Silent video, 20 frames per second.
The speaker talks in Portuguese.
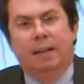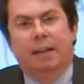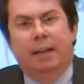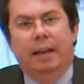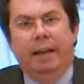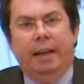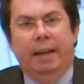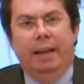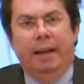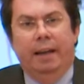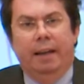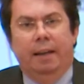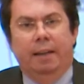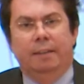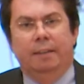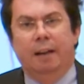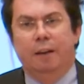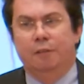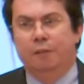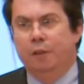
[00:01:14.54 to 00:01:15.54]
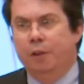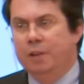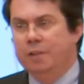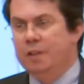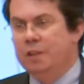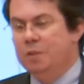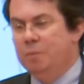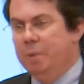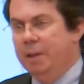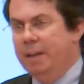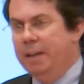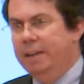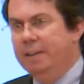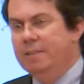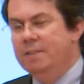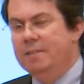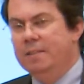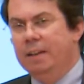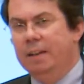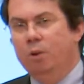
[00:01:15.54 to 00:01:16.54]
é, da voz da
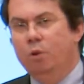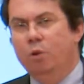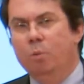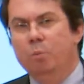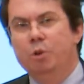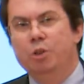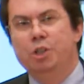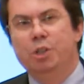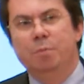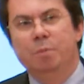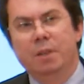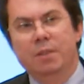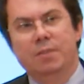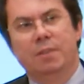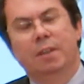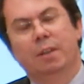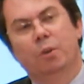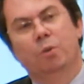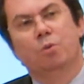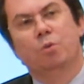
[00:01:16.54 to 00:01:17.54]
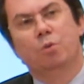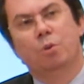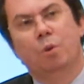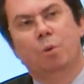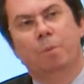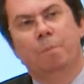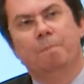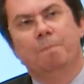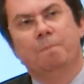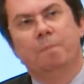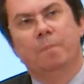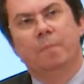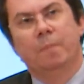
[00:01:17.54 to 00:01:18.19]
experiência, como otimista que eu sou,